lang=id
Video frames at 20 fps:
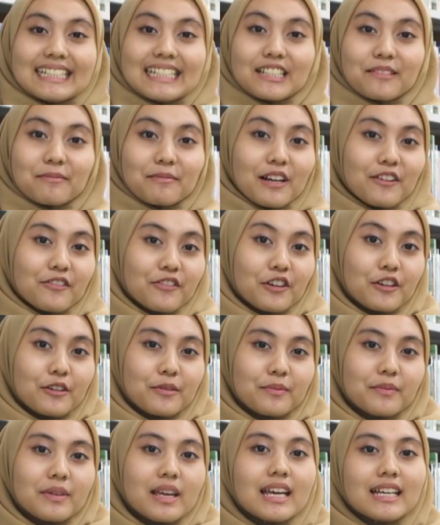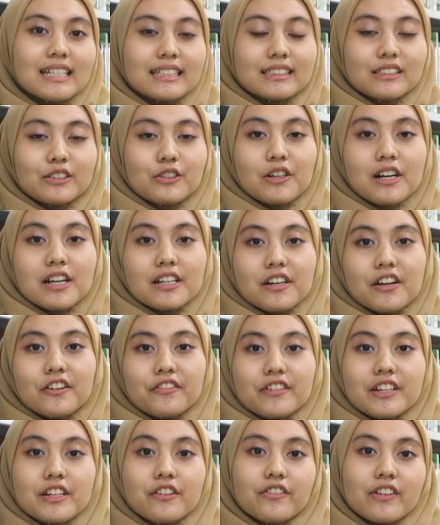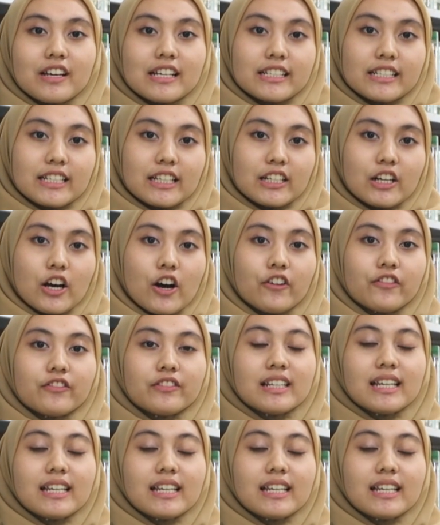This platform is the one of innovation of